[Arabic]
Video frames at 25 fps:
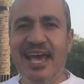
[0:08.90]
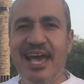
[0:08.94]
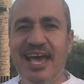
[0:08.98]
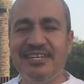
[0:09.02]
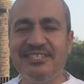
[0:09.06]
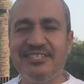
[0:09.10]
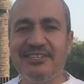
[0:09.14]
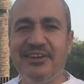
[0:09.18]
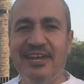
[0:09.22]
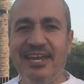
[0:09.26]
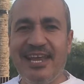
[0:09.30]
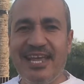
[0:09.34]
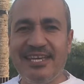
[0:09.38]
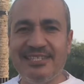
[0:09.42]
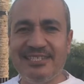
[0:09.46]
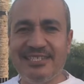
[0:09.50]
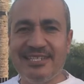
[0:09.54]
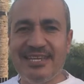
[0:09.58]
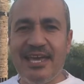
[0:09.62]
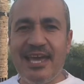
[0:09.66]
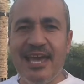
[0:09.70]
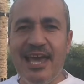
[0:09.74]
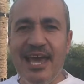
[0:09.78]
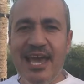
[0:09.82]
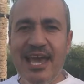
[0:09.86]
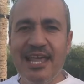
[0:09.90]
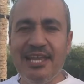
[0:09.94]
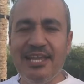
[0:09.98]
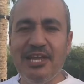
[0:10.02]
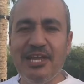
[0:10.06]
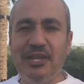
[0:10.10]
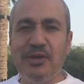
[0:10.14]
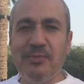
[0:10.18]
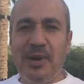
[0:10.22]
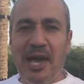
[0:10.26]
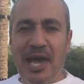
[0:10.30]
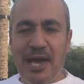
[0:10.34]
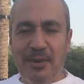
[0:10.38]
أصدقائي الأعزاء أهلا
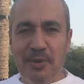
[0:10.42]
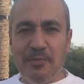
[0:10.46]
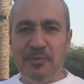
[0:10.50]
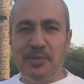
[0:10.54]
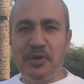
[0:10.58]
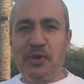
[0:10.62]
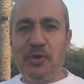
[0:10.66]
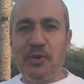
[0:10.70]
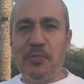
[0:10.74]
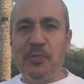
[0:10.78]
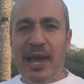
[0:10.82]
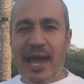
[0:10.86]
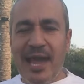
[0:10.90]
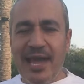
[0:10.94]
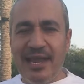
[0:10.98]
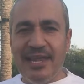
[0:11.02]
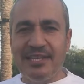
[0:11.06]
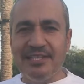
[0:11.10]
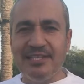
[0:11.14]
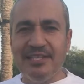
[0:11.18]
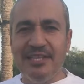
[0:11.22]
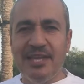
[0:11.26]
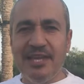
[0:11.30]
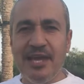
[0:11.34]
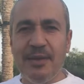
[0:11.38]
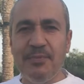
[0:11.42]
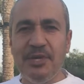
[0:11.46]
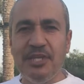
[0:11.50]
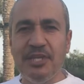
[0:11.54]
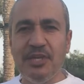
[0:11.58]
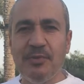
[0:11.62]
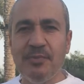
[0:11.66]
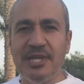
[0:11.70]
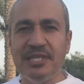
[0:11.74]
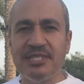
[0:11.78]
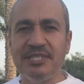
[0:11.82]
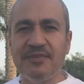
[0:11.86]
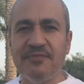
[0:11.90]
ومرحبا بكم بحلقة جديدة من
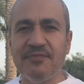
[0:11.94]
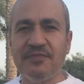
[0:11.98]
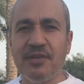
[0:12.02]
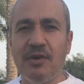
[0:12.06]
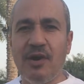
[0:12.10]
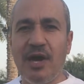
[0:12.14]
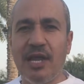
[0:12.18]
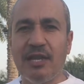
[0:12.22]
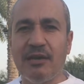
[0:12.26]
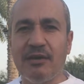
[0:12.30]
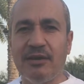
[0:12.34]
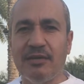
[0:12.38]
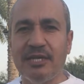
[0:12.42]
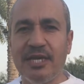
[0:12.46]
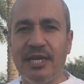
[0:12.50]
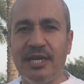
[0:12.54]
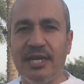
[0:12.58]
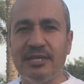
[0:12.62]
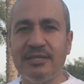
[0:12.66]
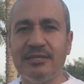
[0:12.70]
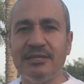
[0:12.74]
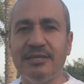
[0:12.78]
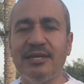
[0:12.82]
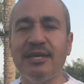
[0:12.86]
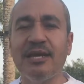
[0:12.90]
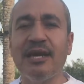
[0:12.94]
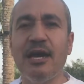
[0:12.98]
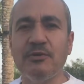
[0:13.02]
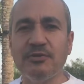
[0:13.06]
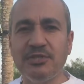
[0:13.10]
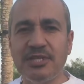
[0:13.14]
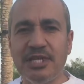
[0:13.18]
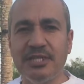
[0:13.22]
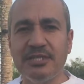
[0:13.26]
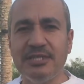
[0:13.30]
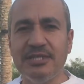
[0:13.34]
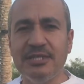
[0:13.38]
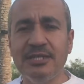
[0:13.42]
يومية استفتاء على قناة
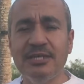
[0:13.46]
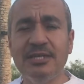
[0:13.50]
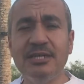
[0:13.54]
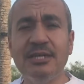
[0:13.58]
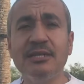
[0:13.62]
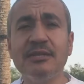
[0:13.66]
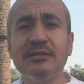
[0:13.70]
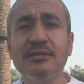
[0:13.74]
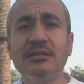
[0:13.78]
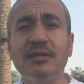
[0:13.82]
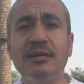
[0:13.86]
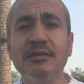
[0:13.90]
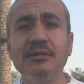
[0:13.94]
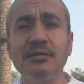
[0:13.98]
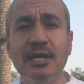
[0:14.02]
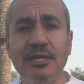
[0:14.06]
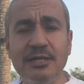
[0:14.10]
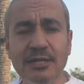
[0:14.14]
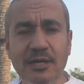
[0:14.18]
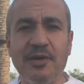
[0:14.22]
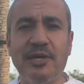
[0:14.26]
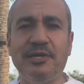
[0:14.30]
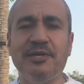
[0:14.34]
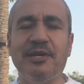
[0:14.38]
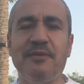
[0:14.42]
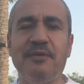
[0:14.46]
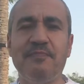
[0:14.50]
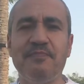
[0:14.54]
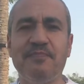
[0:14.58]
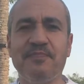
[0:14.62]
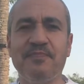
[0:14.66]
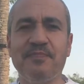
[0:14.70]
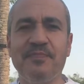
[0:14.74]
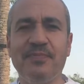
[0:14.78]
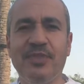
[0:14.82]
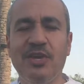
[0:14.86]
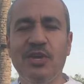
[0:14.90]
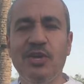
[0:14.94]
خوذتي طيارة
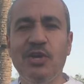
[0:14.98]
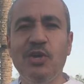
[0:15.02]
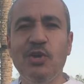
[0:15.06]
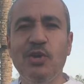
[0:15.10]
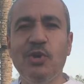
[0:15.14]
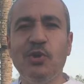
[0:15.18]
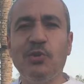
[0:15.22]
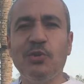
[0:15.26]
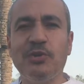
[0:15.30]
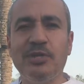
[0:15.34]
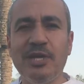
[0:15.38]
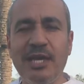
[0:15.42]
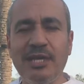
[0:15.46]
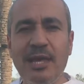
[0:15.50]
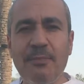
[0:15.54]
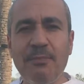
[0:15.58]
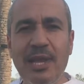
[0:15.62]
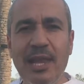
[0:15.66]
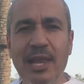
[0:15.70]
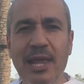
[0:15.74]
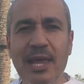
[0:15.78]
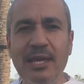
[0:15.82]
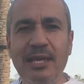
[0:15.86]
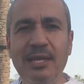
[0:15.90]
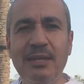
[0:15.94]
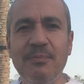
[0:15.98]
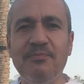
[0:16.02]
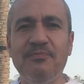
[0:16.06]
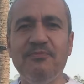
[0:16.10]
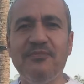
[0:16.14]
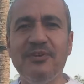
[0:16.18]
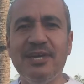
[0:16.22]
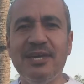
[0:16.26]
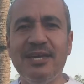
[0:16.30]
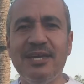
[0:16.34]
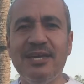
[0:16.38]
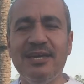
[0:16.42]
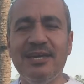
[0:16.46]
كنت قاعد عمال أقلب
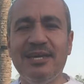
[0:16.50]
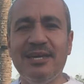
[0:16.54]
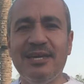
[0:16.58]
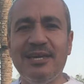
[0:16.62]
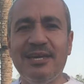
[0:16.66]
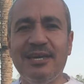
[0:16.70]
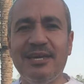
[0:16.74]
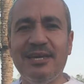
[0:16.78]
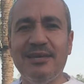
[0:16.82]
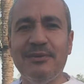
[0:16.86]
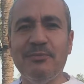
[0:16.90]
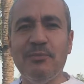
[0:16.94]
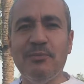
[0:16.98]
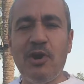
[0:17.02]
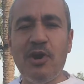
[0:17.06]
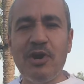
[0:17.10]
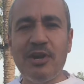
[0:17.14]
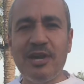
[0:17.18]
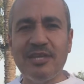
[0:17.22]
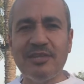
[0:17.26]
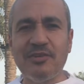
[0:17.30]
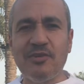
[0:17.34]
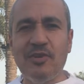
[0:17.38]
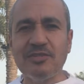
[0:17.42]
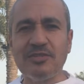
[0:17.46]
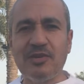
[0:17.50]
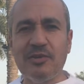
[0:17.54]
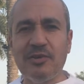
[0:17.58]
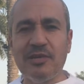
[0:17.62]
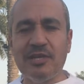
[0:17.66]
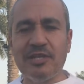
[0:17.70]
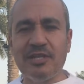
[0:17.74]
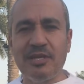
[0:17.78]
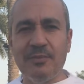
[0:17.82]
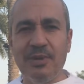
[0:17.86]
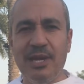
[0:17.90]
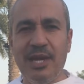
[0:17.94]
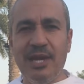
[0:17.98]
في آه، مواقع التواصل
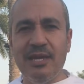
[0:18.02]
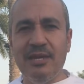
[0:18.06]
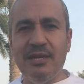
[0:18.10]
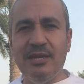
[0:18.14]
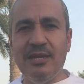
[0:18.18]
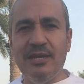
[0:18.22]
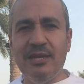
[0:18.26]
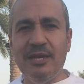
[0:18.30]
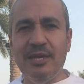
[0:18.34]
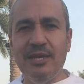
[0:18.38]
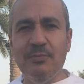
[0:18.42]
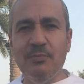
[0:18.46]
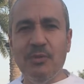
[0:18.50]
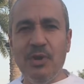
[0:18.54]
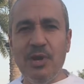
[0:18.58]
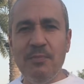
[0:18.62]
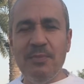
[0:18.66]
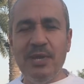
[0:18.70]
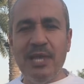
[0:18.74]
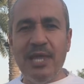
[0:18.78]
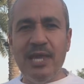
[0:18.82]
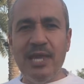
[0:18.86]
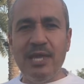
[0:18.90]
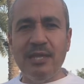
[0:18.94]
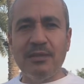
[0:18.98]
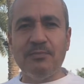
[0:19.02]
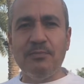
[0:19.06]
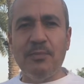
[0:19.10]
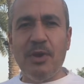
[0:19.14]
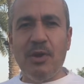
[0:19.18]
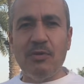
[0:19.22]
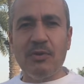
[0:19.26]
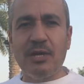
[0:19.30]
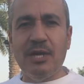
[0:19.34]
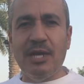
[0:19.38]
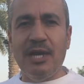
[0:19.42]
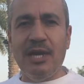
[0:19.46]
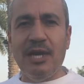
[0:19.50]
الاجتماعي المهم لقيت
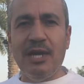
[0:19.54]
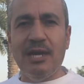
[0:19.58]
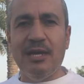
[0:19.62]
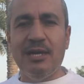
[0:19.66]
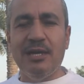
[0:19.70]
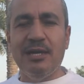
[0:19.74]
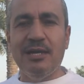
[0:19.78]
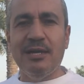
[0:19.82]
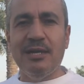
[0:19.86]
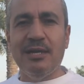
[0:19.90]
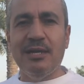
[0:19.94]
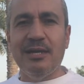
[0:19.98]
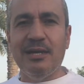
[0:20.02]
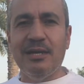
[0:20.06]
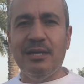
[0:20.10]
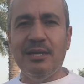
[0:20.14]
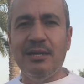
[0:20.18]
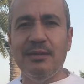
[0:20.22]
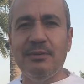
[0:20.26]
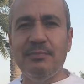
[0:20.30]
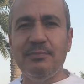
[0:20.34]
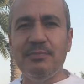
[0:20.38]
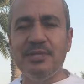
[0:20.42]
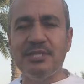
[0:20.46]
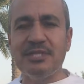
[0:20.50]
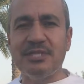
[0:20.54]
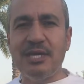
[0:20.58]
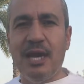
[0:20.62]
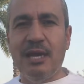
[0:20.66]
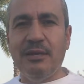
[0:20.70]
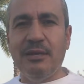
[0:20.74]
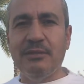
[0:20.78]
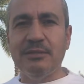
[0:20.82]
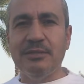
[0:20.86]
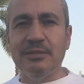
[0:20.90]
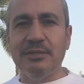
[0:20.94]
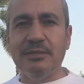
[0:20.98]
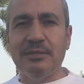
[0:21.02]
موقع آه،
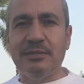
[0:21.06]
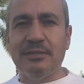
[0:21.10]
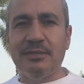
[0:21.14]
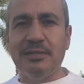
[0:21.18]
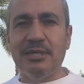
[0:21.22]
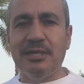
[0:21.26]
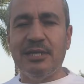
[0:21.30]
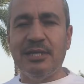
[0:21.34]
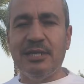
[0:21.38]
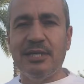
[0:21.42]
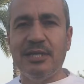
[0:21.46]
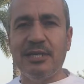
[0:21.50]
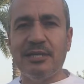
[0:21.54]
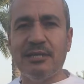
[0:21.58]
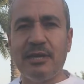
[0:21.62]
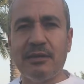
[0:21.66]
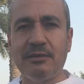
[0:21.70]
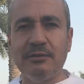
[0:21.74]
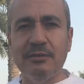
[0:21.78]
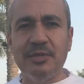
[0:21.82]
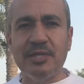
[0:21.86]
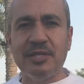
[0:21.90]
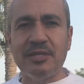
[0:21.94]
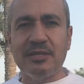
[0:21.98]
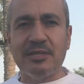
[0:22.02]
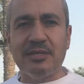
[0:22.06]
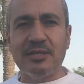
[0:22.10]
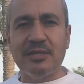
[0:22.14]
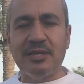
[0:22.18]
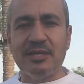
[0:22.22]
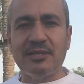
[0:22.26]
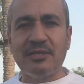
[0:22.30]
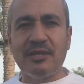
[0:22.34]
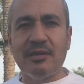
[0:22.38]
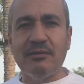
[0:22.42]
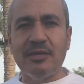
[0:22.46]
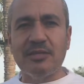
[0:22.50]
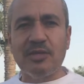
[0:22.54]
بيستعرض آه، تجربة
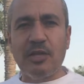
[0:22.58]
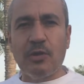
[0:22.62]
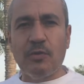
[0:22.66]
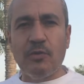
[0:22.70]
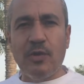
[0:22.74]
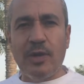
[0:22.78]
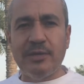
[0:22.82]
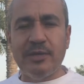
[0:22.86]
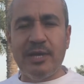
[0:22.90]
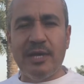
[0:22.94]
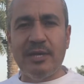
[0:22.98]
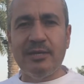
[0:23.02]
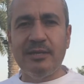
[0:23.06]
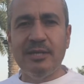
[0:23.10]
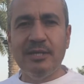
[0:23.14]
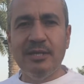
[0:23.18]
الطيارات الورق